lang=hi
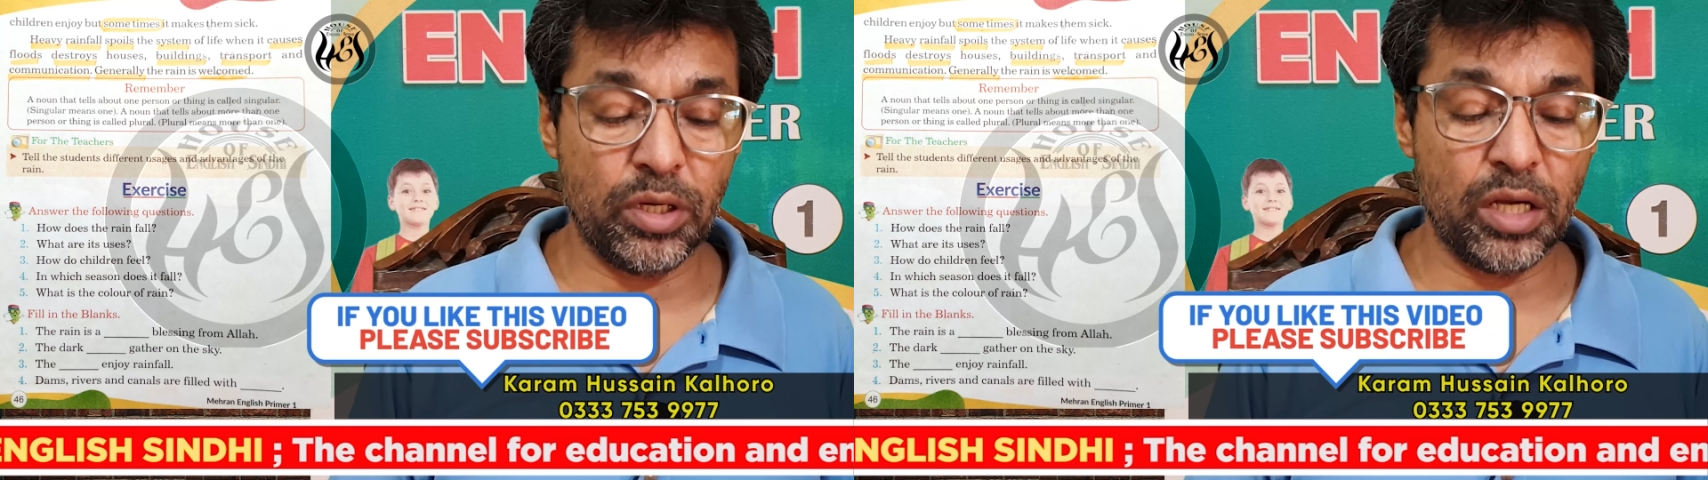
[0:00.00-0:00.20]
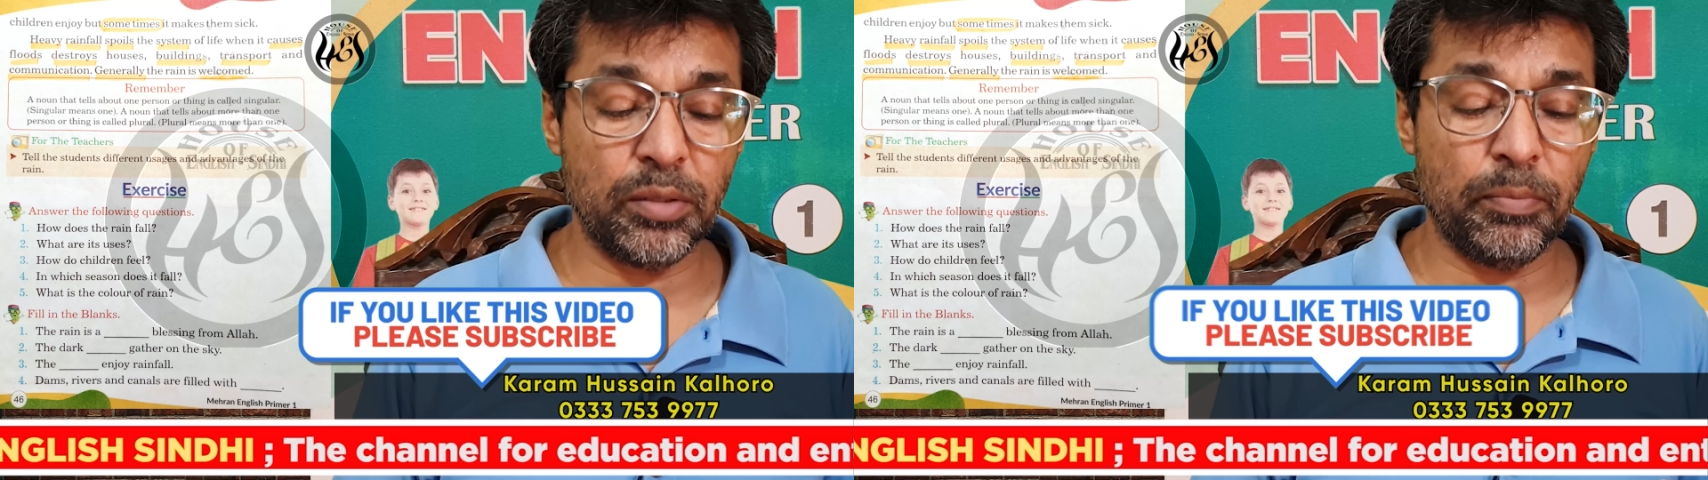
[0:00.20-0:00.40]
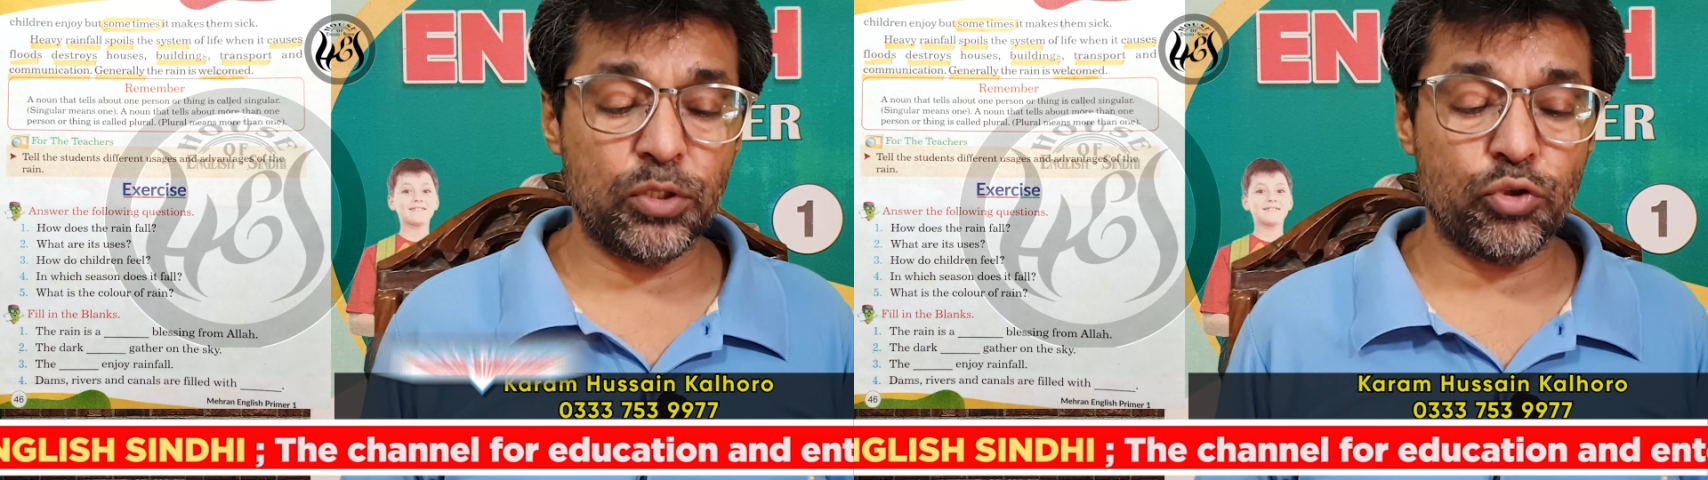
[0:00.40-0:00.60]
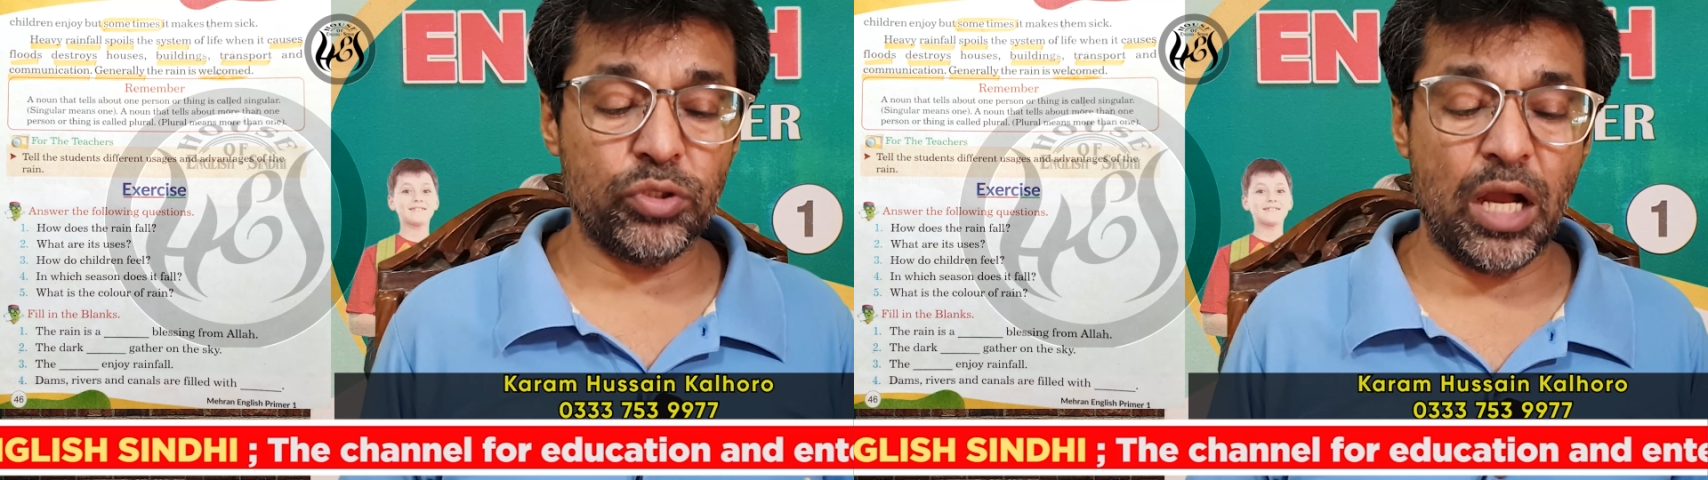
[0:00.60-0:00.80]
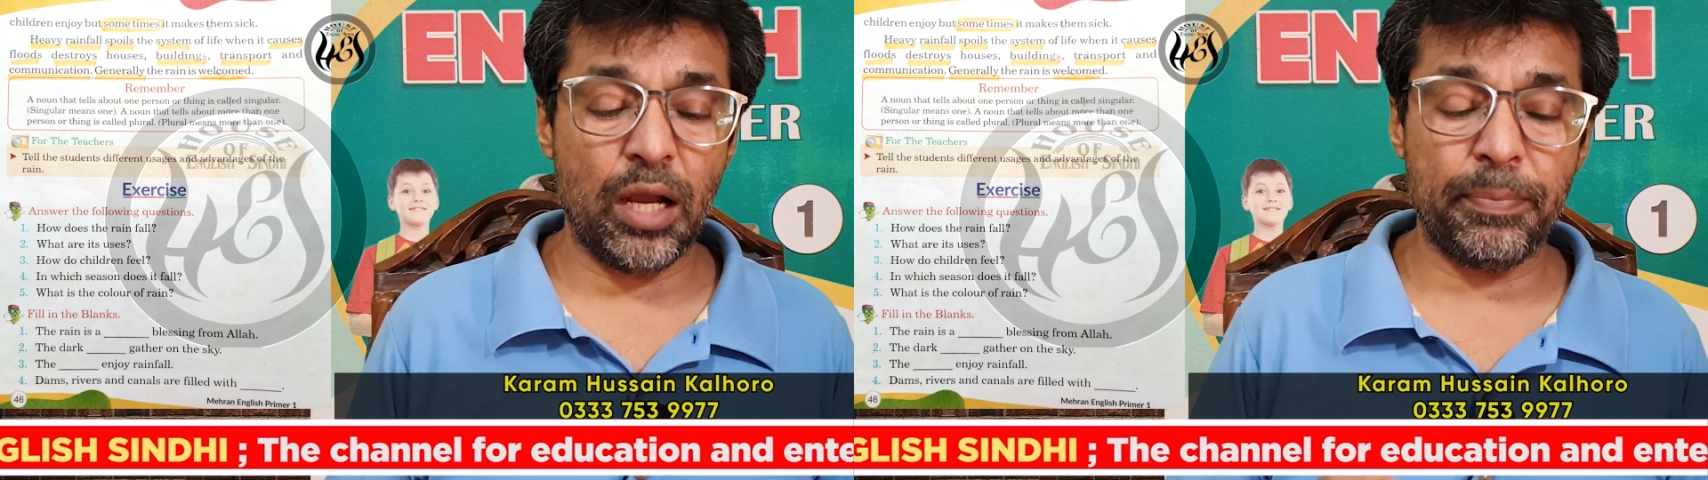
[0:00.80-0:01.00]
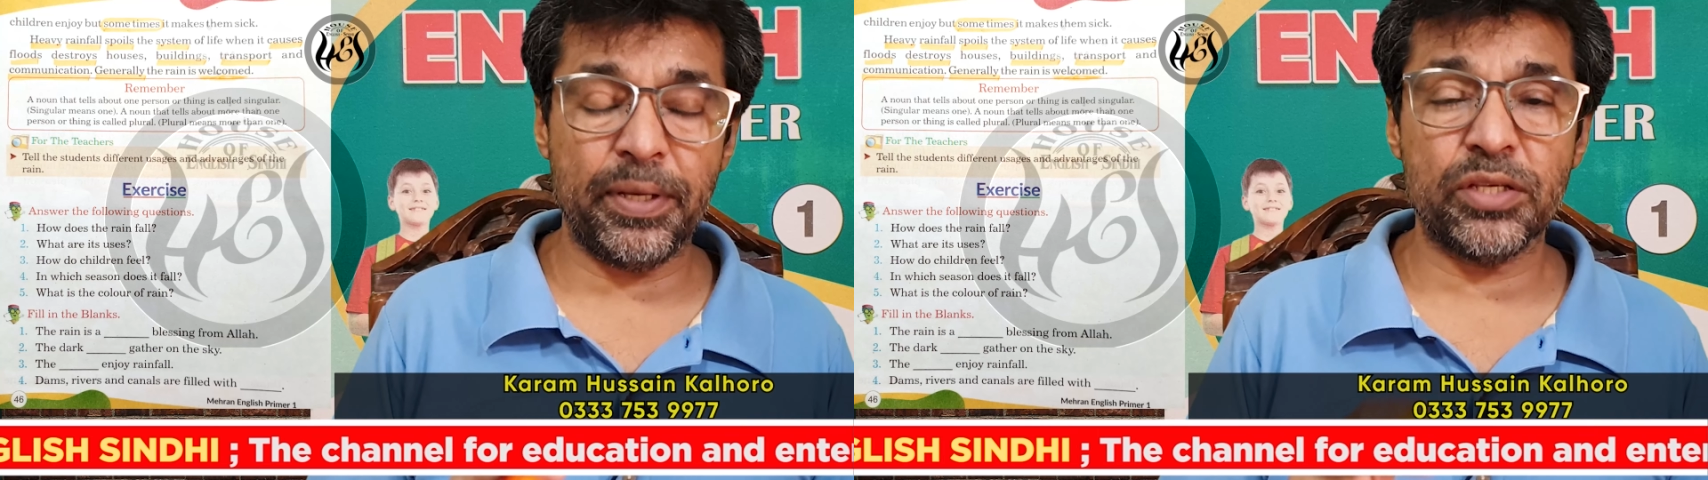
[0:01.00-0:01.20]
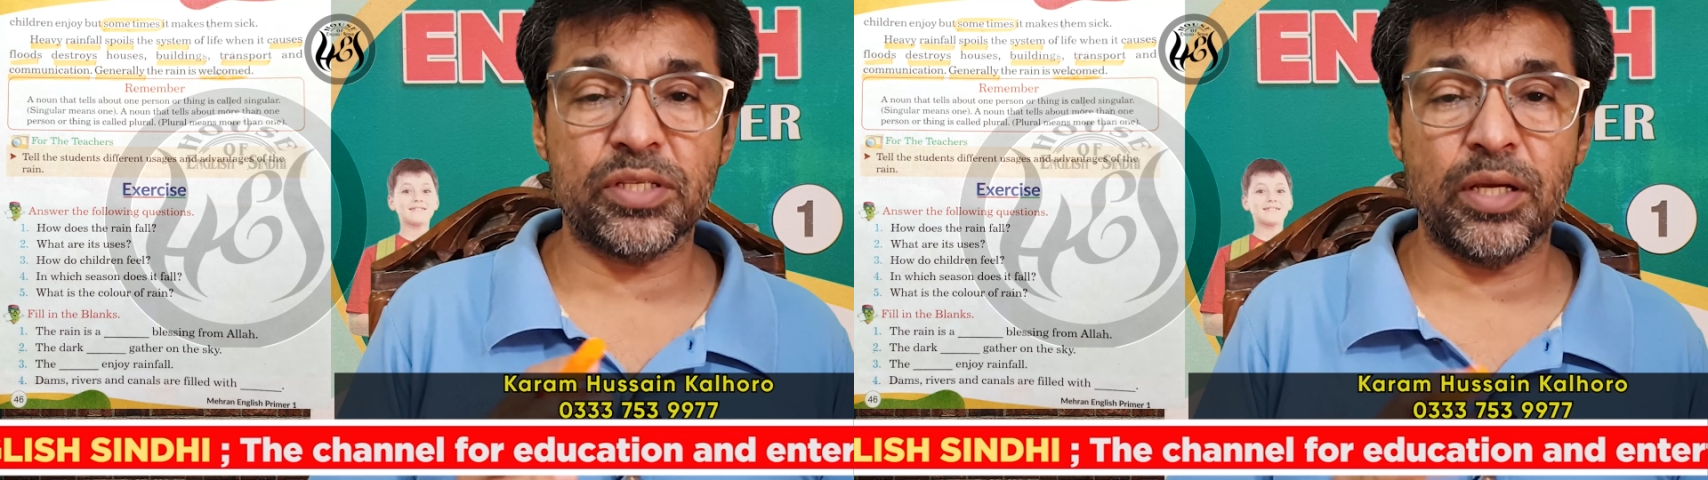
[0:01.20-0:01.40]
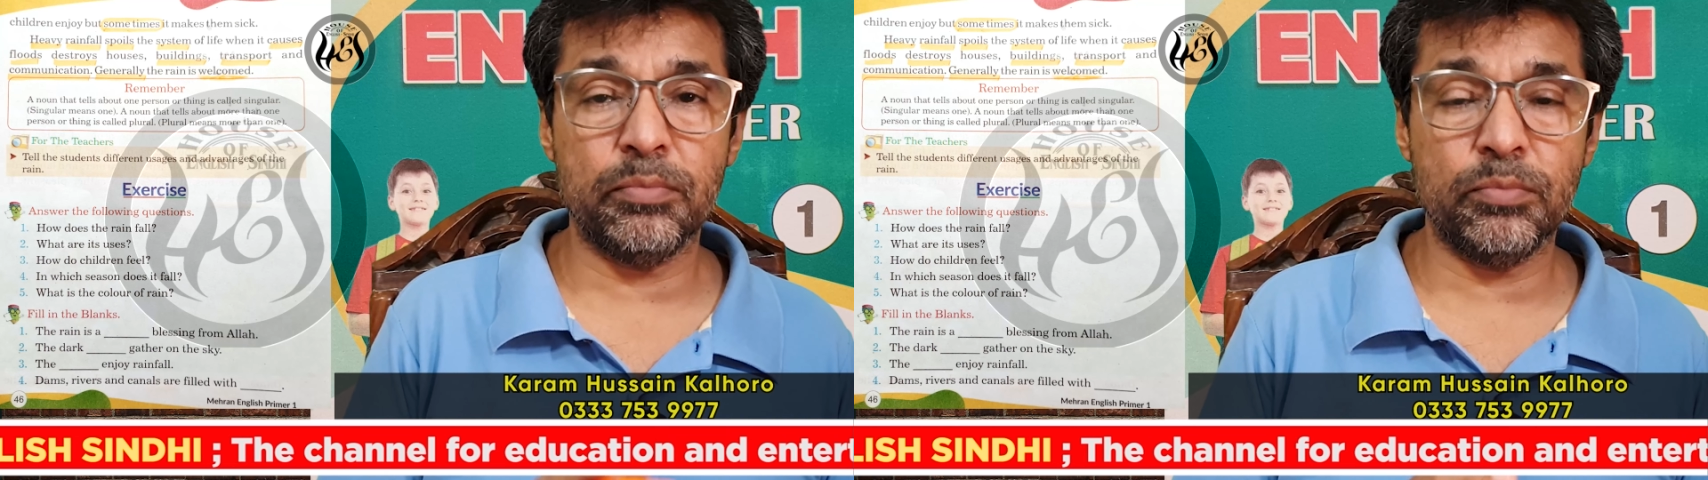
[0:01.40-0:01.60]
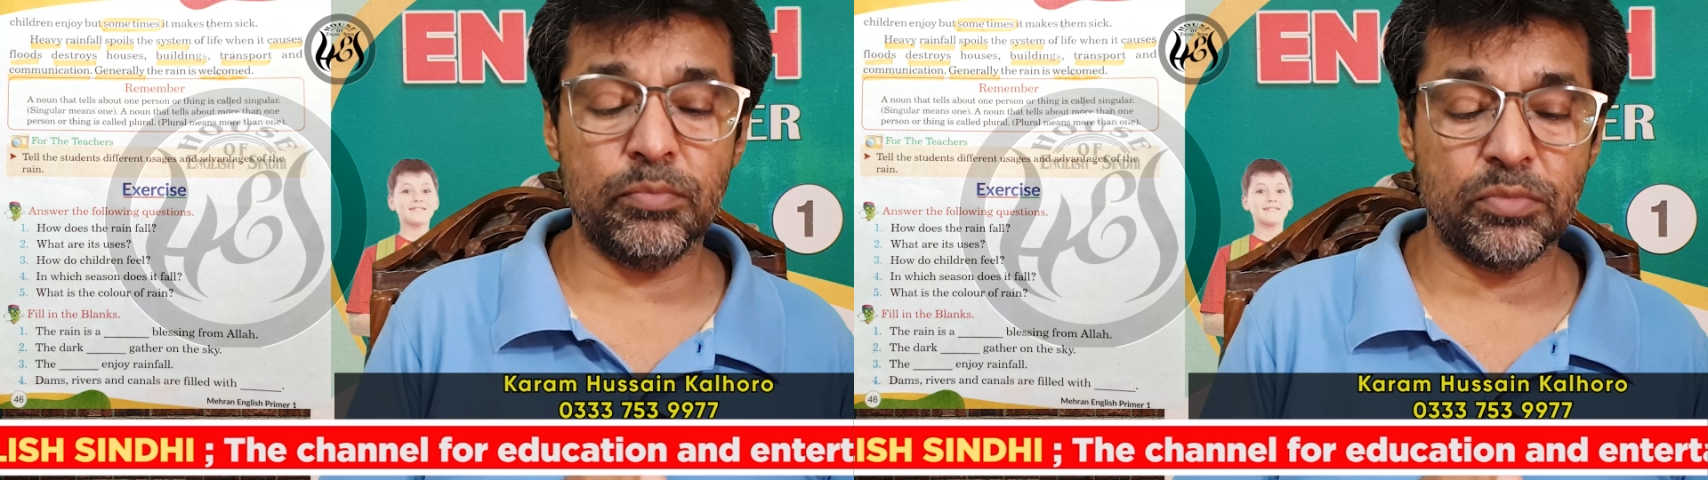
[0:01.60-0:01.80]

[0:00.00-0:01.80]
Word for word: अच्छा बच्चों यहाँ पे सम